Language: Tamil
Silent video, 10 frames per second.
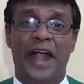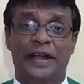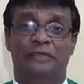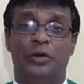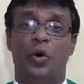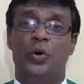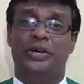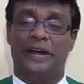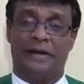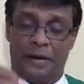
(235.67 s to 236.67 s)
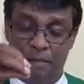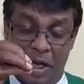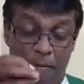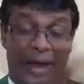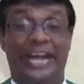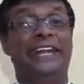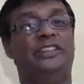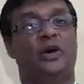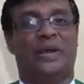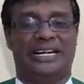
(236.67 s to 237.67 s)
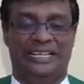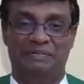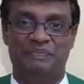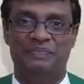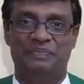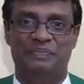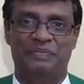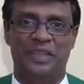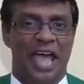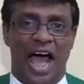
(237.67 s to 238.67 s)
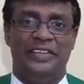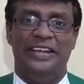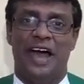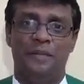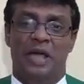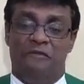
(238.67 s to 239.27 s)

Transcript: ஆண்டவரோடு என்றும் பயணித்தவர்கள் அதை நாம்